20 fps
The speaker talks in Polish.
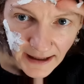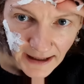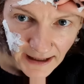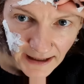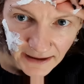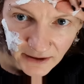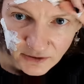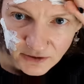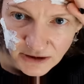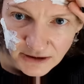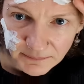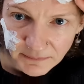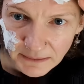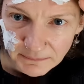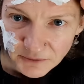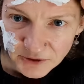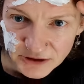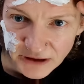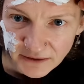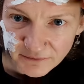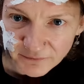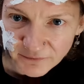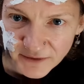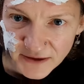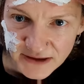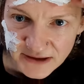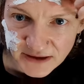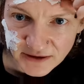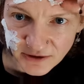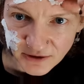Ej, on chyba musiał
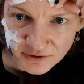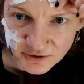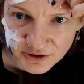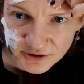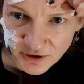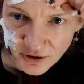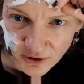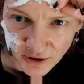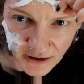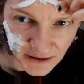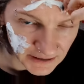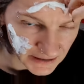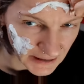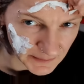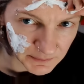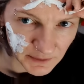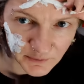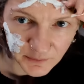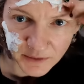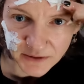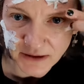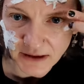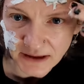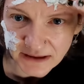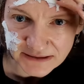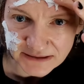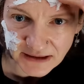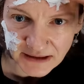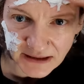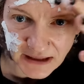wyschnąć trochę najpierw, bo
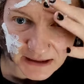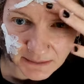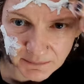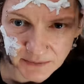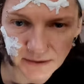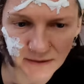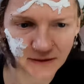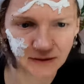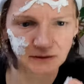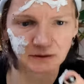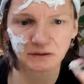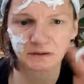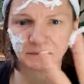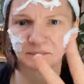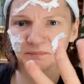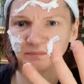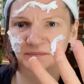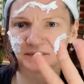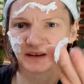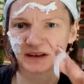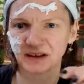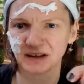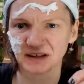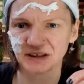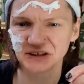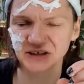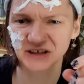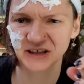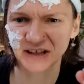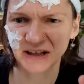teraz tak jakby
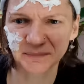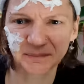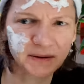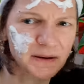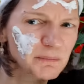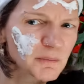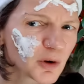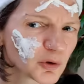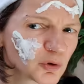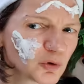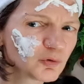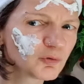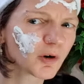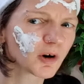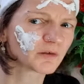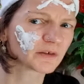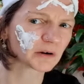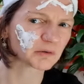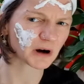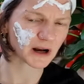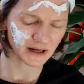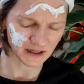się lepiej modułował.